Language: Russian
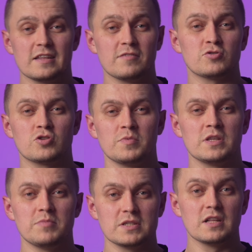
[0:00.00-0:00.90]
для того, чтобы
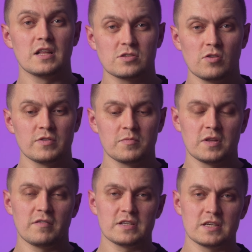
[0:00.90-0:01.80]
не быть голословным,
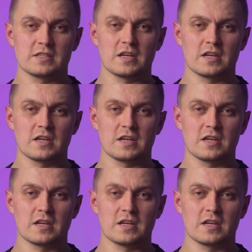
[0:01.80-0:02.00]
давайте я